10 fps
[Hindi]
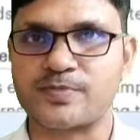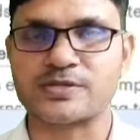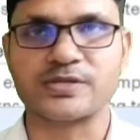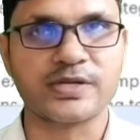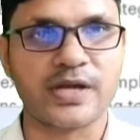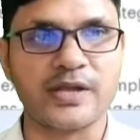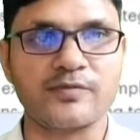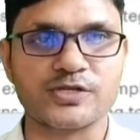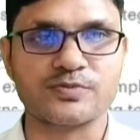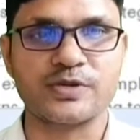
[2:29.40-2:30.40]
परसेंट का
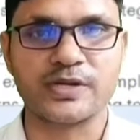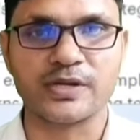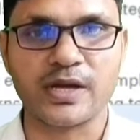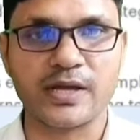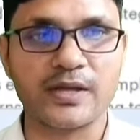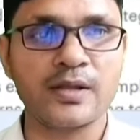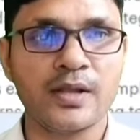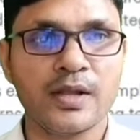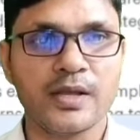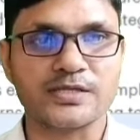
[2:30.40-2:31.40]
इन्वेस्टमेंट इनका है
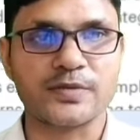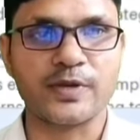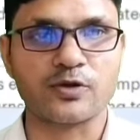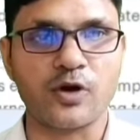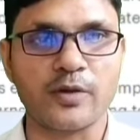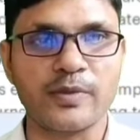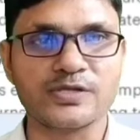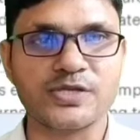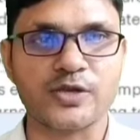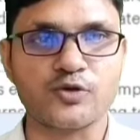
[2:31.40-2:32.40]
इसके इसके बाद
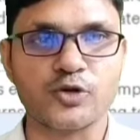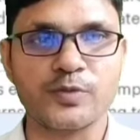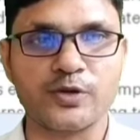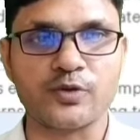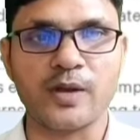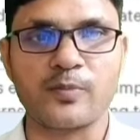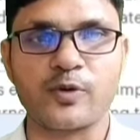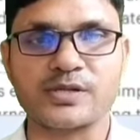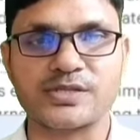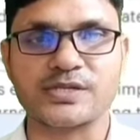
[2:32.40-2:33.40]
गवर्नमेंट सिक्योरिटी में
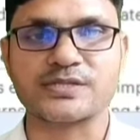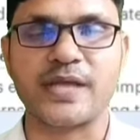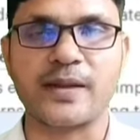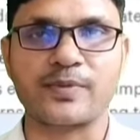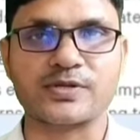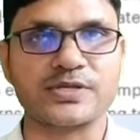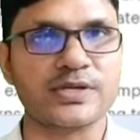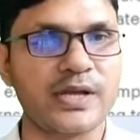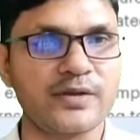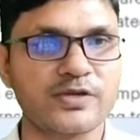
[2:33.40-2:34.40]
12.69
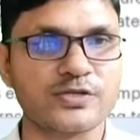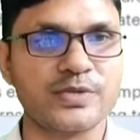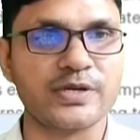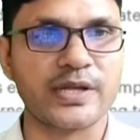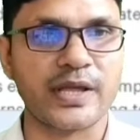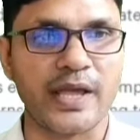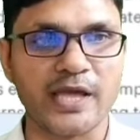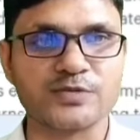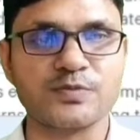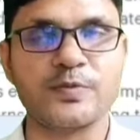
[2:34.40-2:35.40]
परसेंट का इन्वेस्टमेंट है
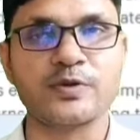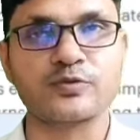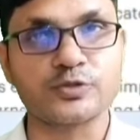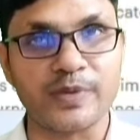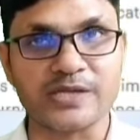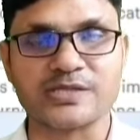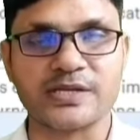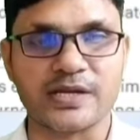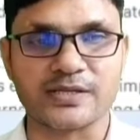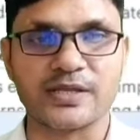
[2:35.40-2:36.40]
कैश में भी कुछ
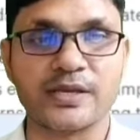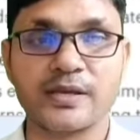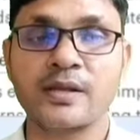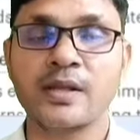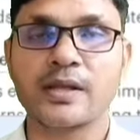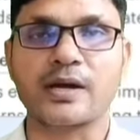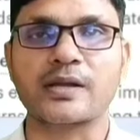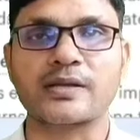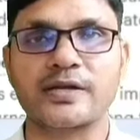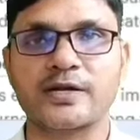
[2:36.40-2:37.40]
पैसे रखते हैं
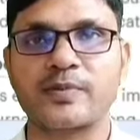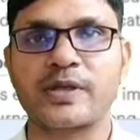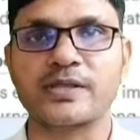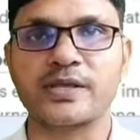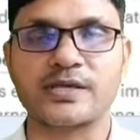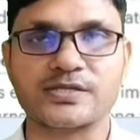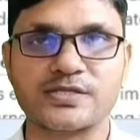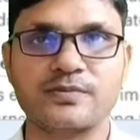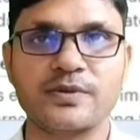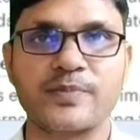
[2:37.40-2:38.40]
कल के डेट में यदि
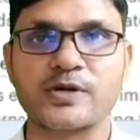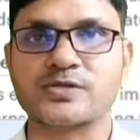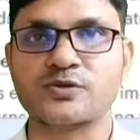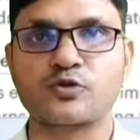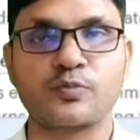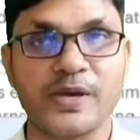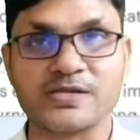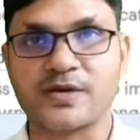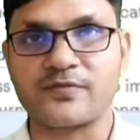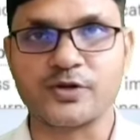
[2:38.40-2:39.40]
किसी भी पर्सन को
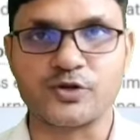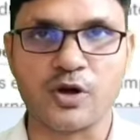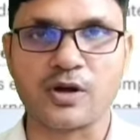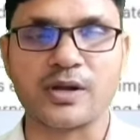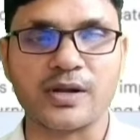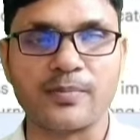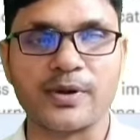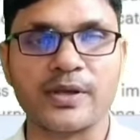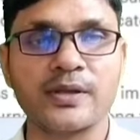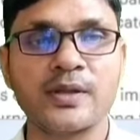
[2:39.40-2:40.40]
पैसा विड्रॉ करना
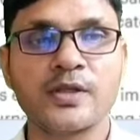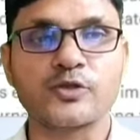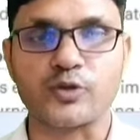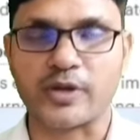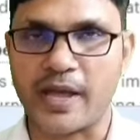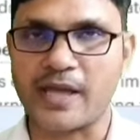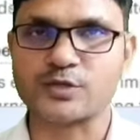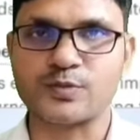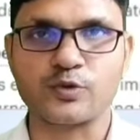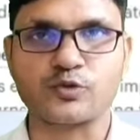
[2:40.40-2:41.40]
पड़े तो
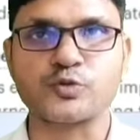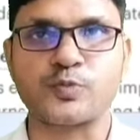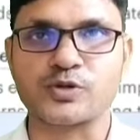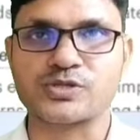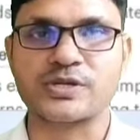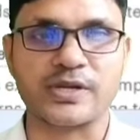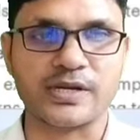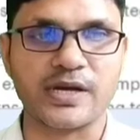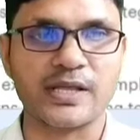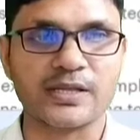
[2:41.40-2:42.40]
कैश में कुछ पोर्सन
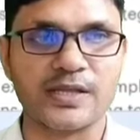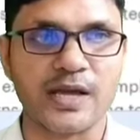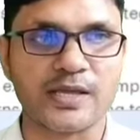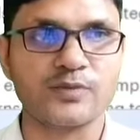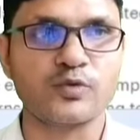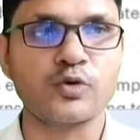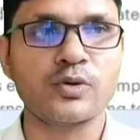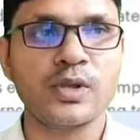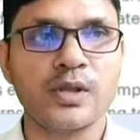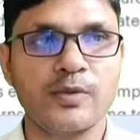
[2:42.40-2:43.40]
रखा जाता है ताकि वो
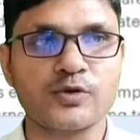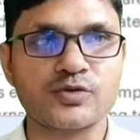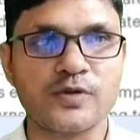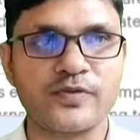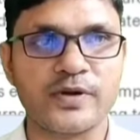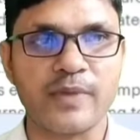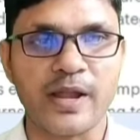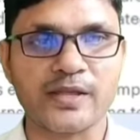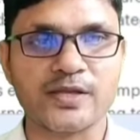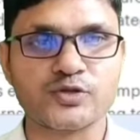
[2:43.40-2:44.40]
म्यूचुअल फंड
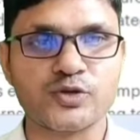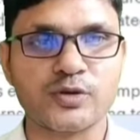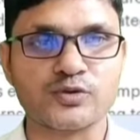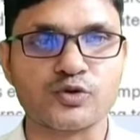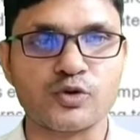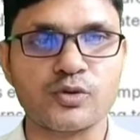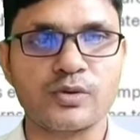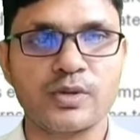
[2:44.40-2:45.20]
मैनेजर जो है उसको